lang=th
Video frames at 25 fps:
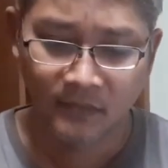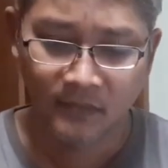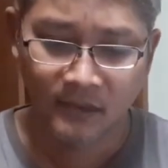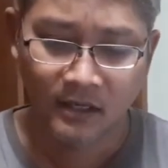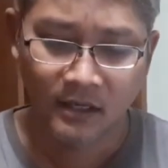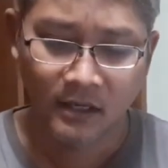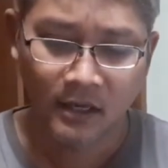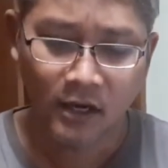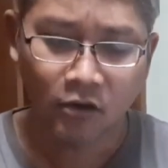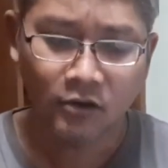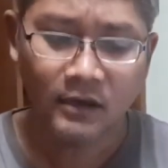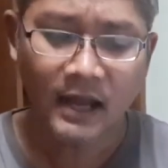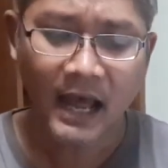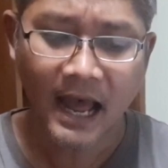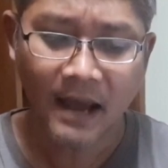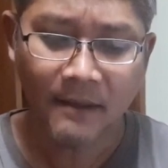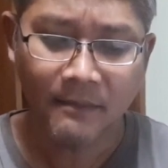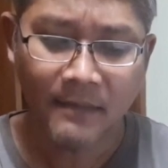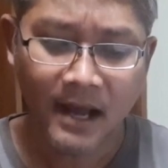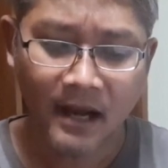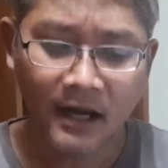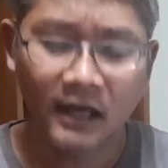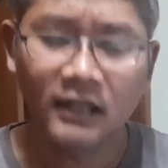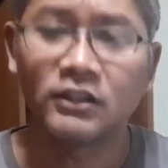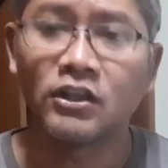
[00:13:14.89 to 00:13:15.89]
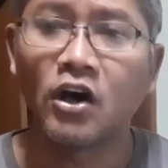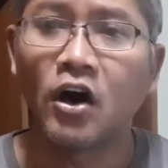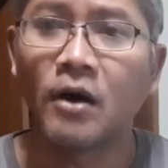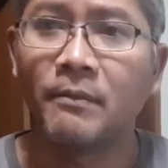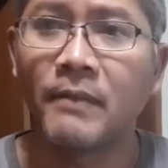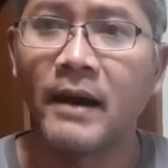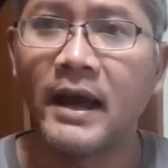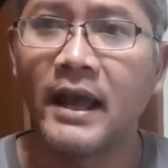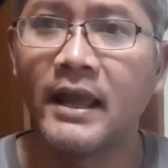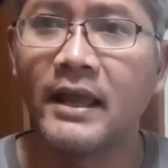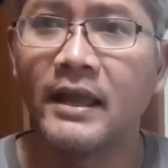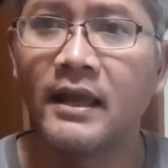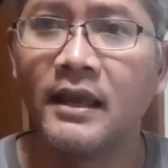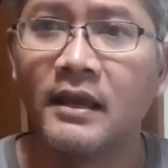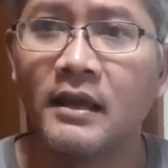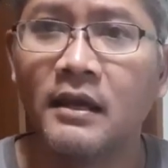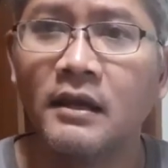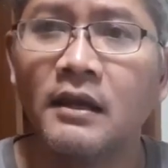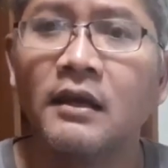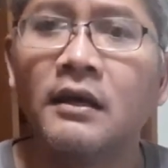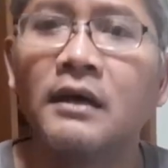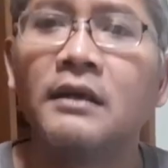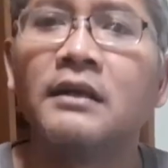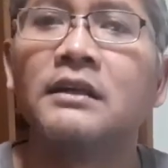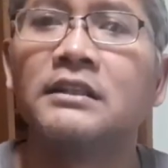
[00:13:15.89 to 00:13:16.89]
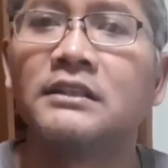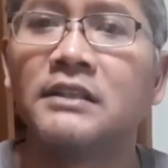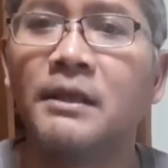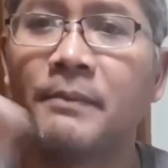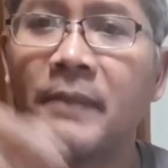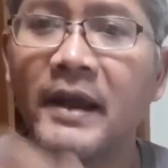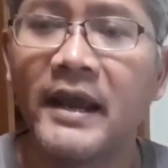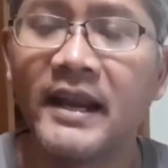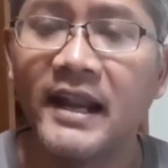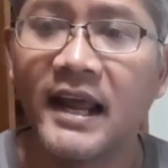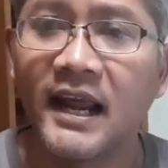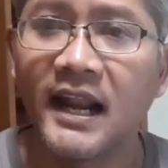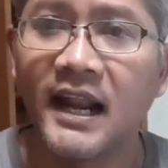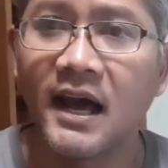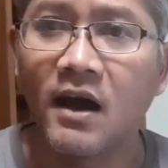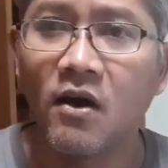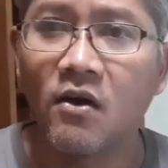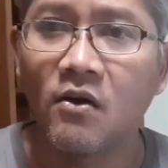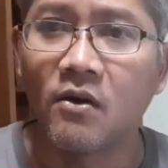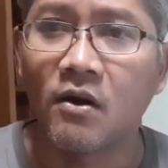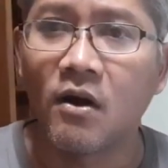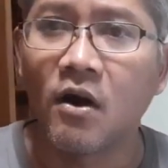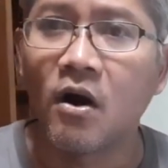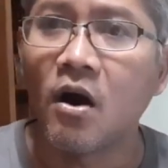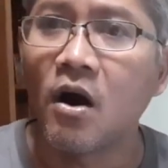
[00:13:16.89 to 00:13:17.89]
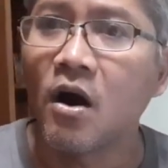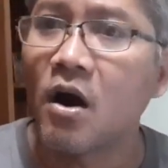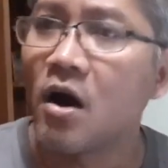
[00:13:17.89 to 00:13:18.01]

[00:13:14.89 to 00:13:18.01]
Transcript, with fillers: เขาถามมาก็ตอบไป จะไปไหนเล่า อ๋อ